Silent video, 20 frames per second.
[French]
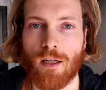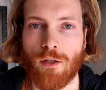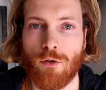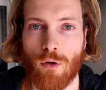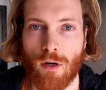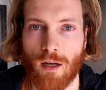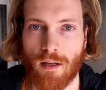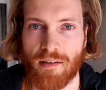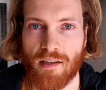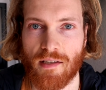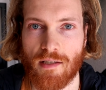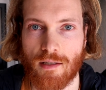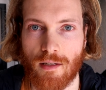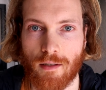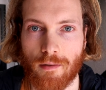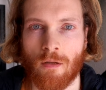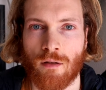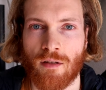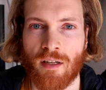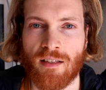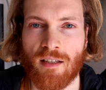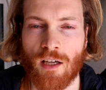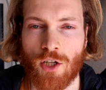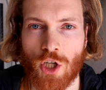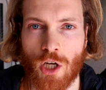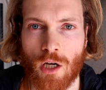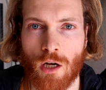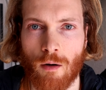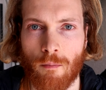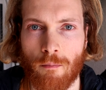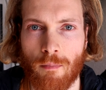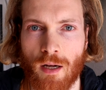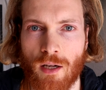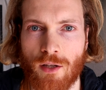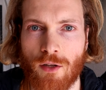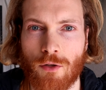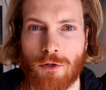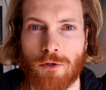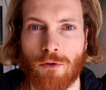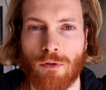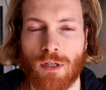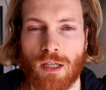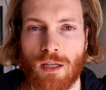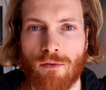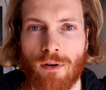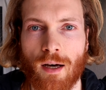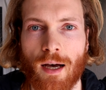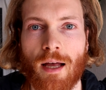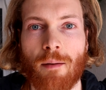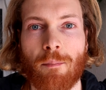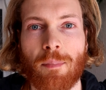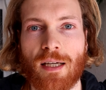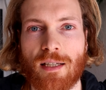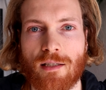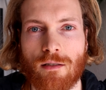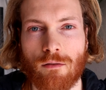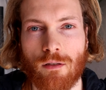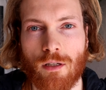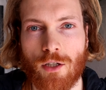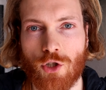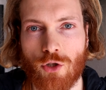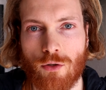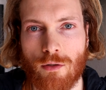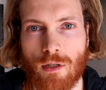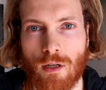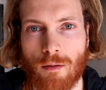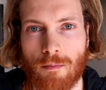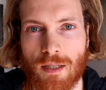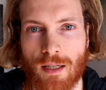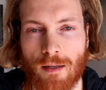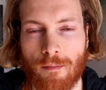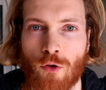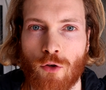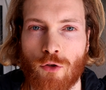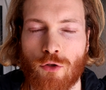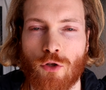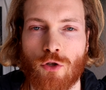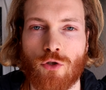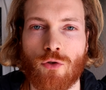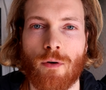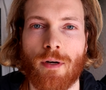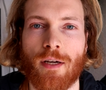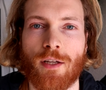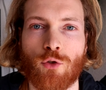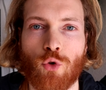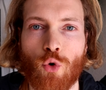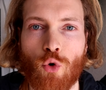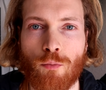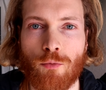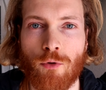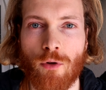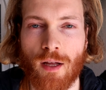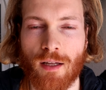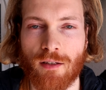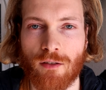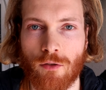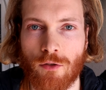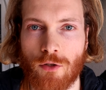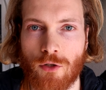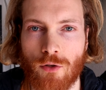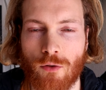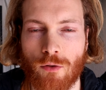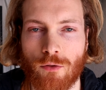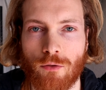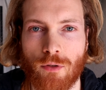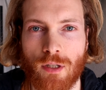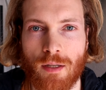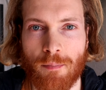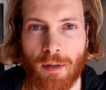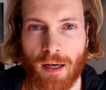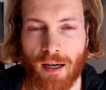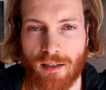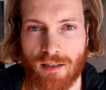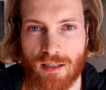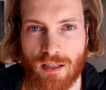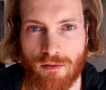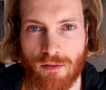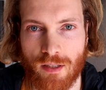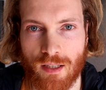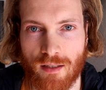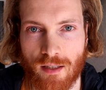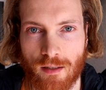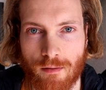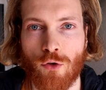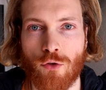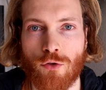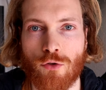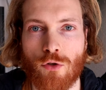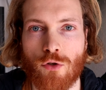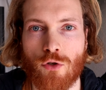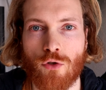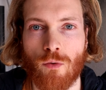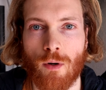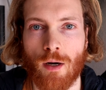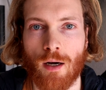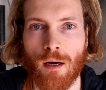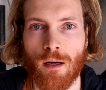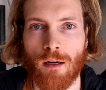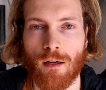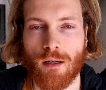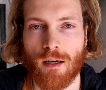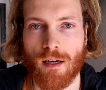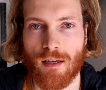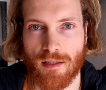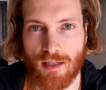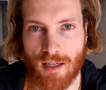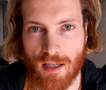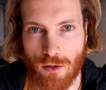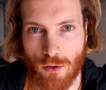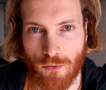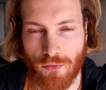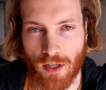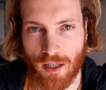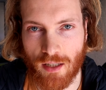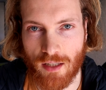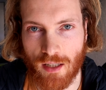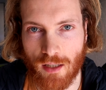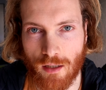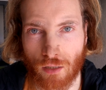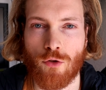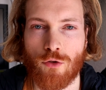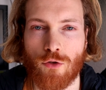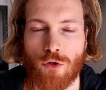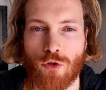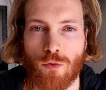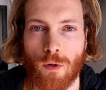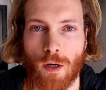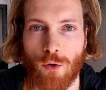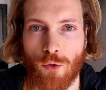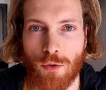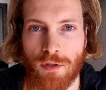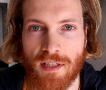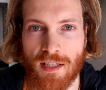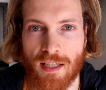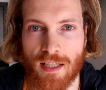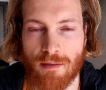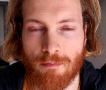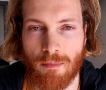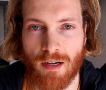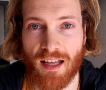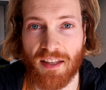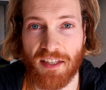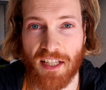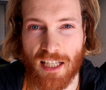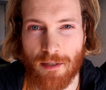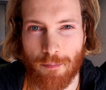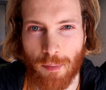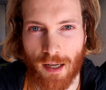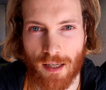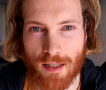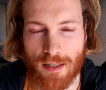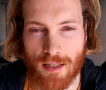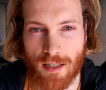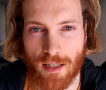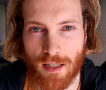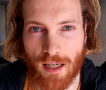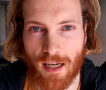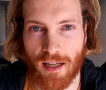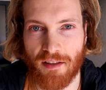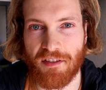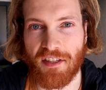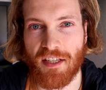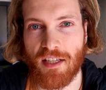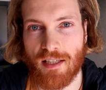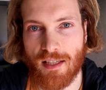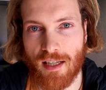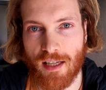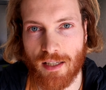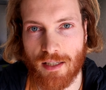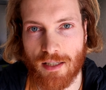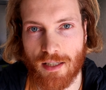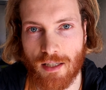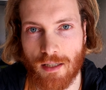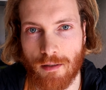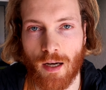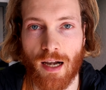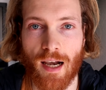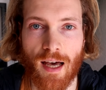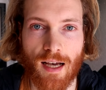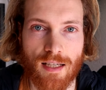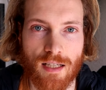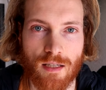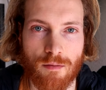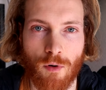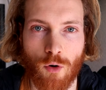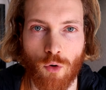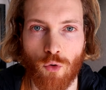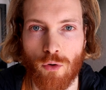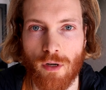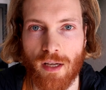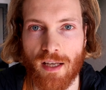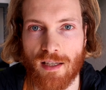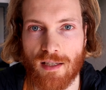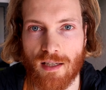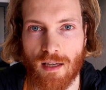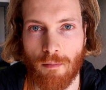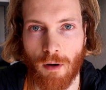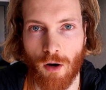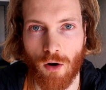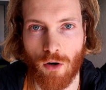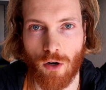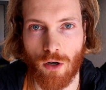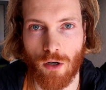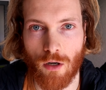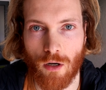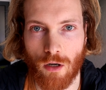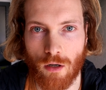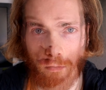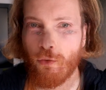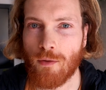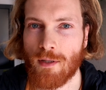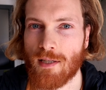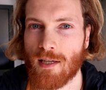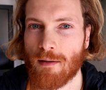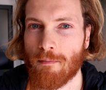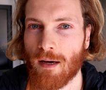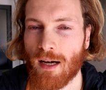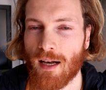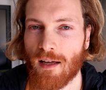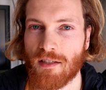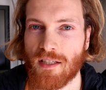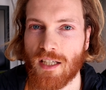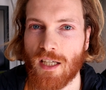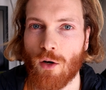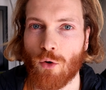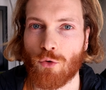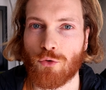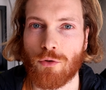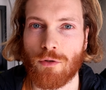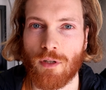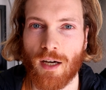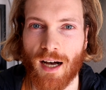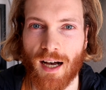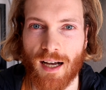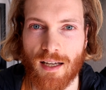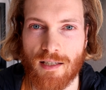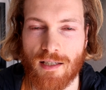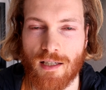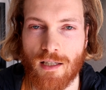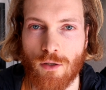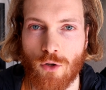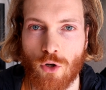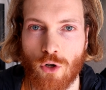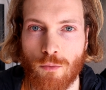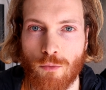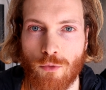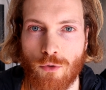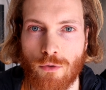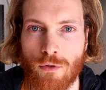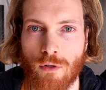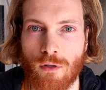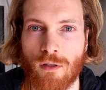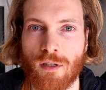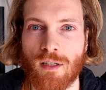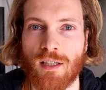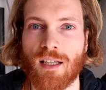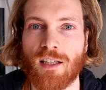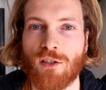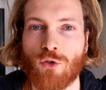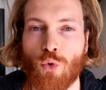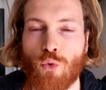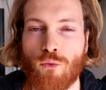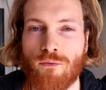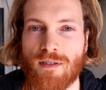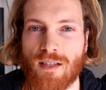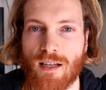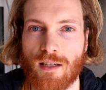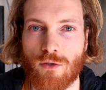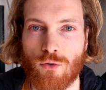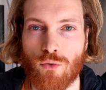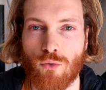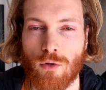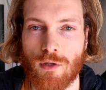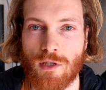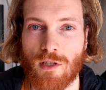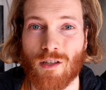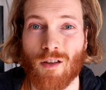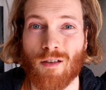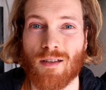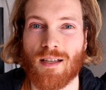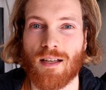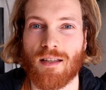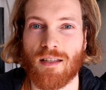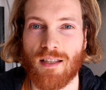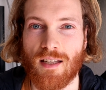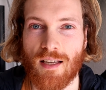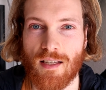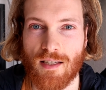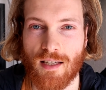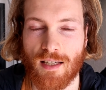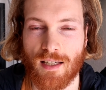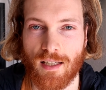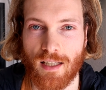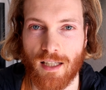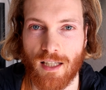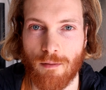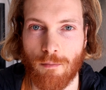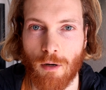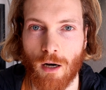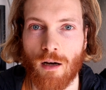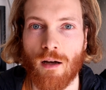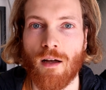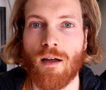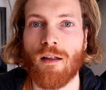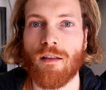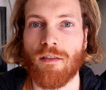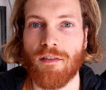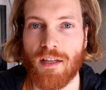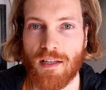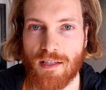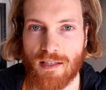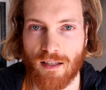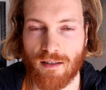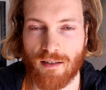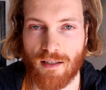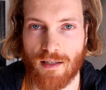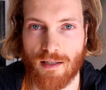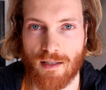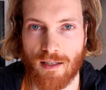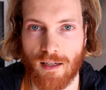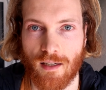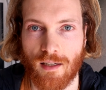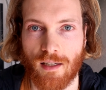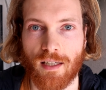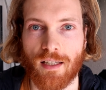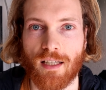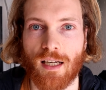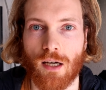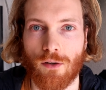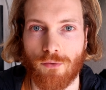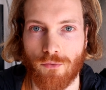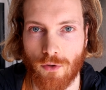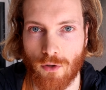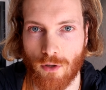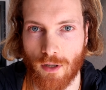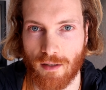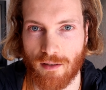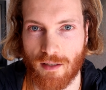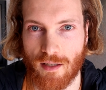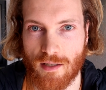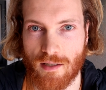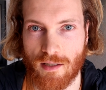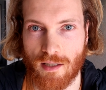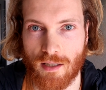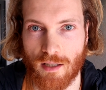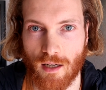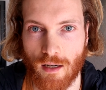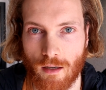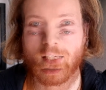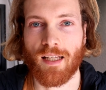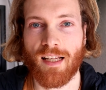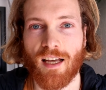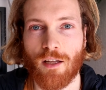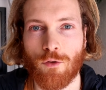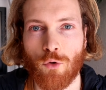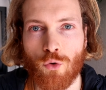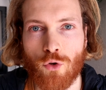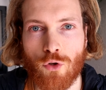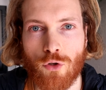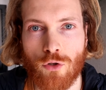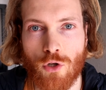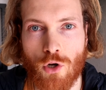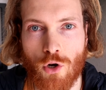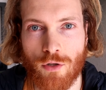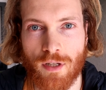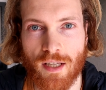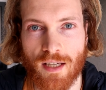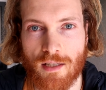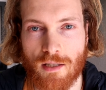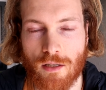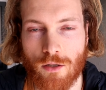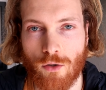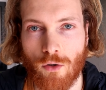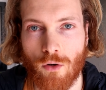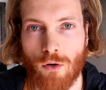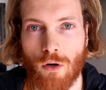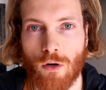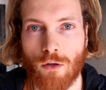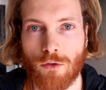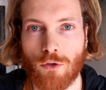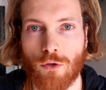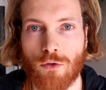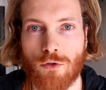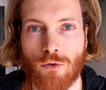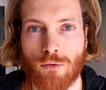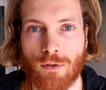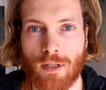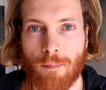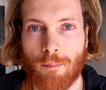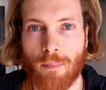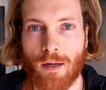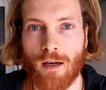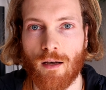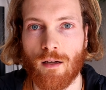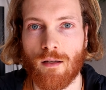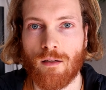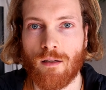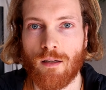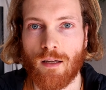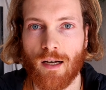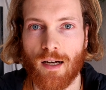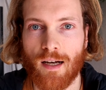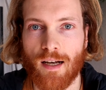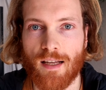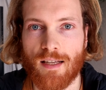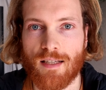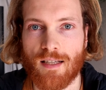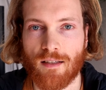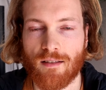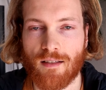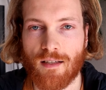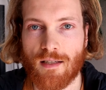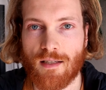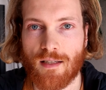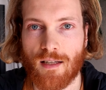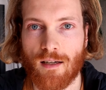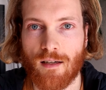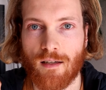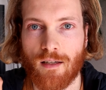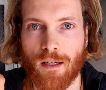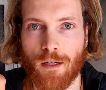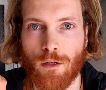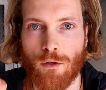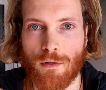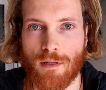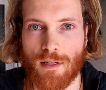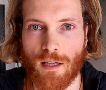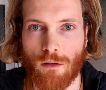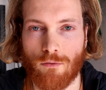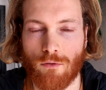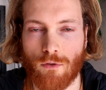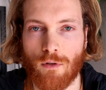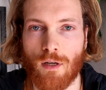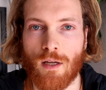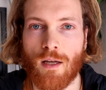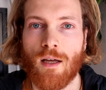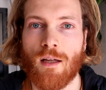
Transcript: et de l'intestin. Natasha Campbell, dans son livre, elle présente les choses comme ça. Que ce soit les troubles de l'attention et de l'hyperactivité, que ce soit la schizophrénie, que ce soit l'autisme, la dyspraxie, la dyslexie, l'asthme ou l'eczéma encore, toutes ces maladies ont une racine commune qui trouve sa source dans un déséquilibre des intestins et de la flore intestinale. Il y a donc une connexion entre ce qu'on appelle les intestins et le cerveau.